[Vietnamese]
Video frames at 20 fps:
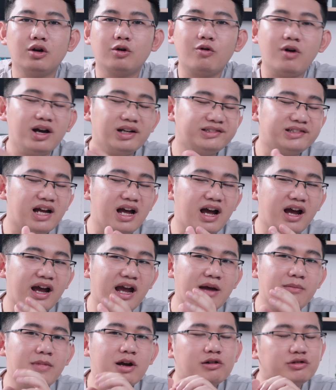Ngoài ra
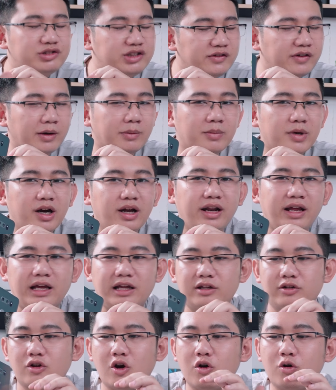em L G V mười này,
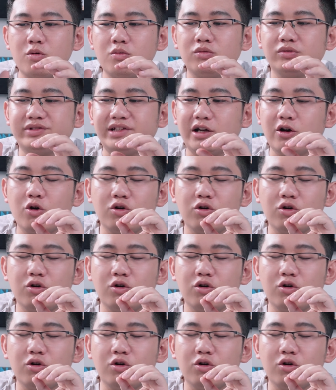nó cũng sẽ